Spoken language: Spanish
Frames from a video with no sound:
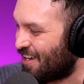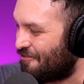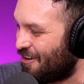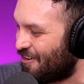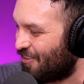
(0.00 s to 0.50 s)
que
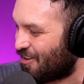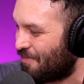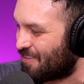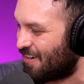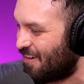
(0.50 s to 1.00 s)
fue cuando
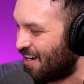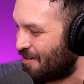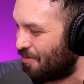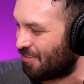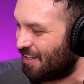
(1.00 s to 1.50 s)
comenzaron a
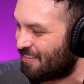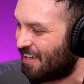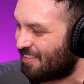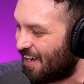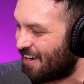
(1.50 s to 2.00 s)

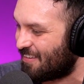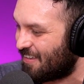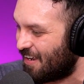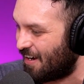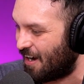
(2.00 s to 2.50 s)
reportarse ataques
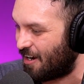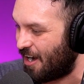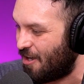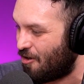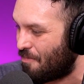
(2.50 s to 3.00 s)
en el
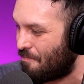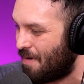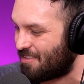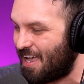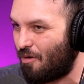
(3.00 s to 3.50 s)
río
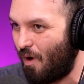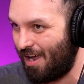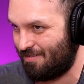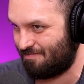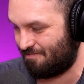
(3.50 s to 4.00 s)

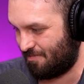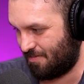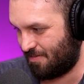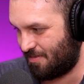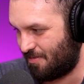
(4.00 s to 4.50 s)
Matawan.
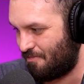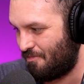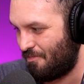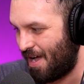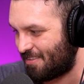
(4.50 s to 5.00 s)
Ah,
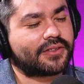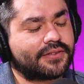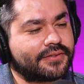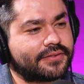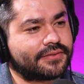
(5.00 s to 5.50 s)

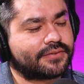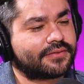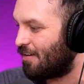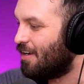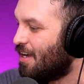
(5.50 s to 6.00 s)
Matawan,
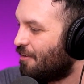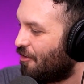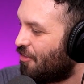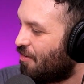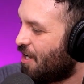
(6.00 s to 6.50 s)
Matawan,
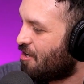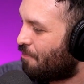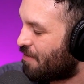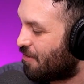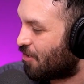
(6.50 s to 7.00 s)
donde un
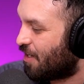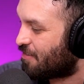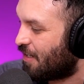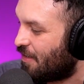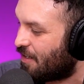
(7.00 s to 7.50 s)
niño presentó una
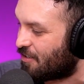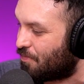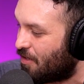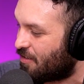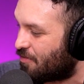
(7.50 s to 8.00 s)
serie de
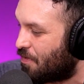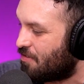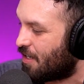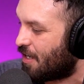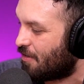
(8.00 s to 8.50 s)
raspones
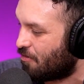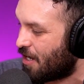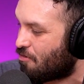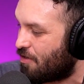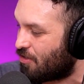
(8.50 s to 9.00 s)
después de, un
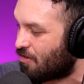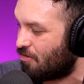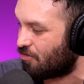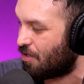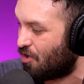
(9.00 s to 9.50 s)
encuentro
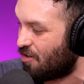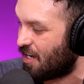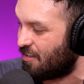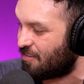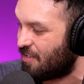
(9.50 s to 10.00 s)
con un tiburón
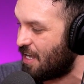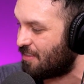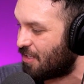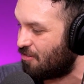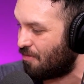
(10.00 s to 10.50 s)
y al día
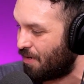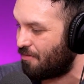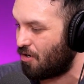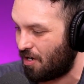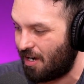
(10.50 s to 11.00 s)
siguiente un
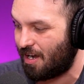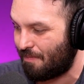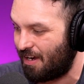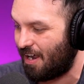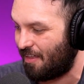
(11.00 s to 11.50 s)
hombre vio al
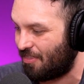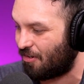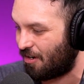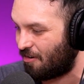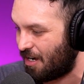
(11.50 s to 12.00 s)
animal
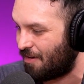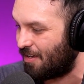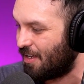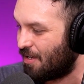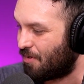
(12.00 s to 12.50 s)
nadando río
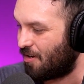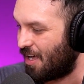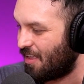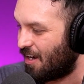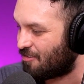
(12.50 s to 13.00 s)
arriba, pero
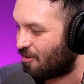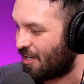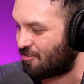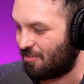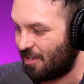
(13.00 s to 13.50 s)
nadie le hizo
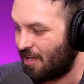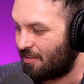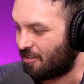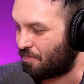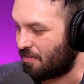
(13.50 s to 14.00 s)
caso.
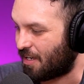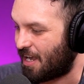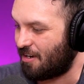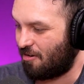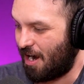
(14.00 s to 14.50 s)
Después de
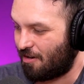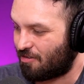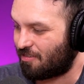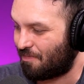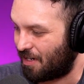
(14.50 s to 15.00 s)
que ignoraron
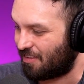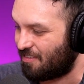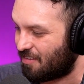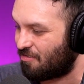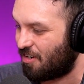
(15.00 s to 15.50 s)
sus
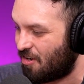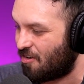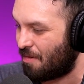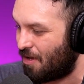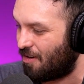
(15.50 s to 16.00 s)
advertencias, un niño
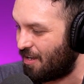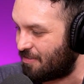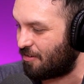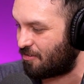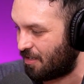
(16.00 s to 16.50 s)
llamado
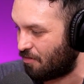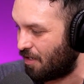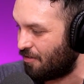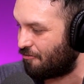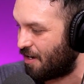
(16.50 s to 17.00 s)
Lester
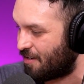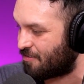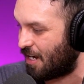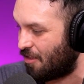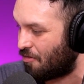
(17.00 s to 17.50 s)
Stilwell fue
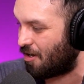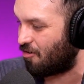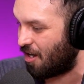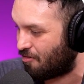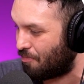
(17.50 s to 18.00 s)
arrastrado
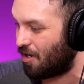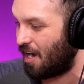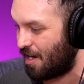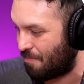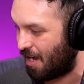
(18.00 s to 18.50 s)
bajo el agua por
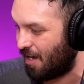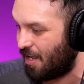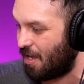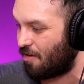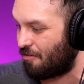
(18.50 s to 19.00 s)
el animal
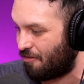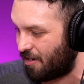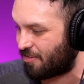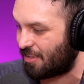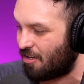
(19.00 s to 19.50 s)
y aunque fue
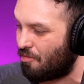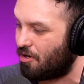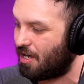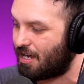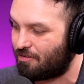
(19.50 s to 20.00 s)
rescatado,
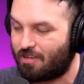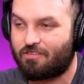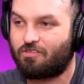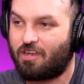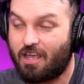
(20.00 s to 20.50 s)
murió a causa
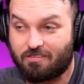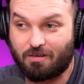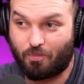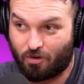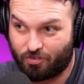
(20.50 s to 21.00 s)
de sus heridas
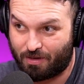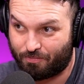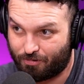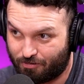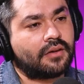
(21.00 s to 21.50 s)
al poco
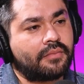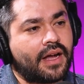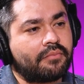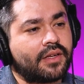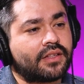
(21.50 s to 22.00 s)
tiempo. No
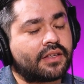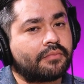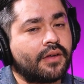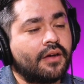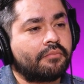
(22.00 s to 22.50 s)
mames, es
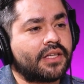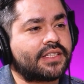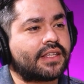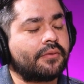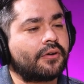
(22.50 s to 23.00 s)
que
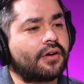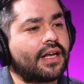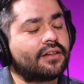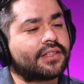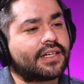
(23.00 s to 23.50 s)
pinche
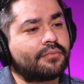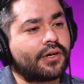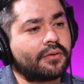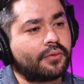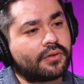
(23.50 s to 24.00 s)
a los deja
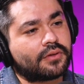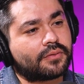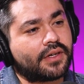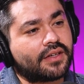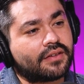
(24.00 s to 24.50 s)
moribundos,
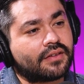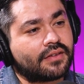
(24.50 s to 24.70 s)
güey.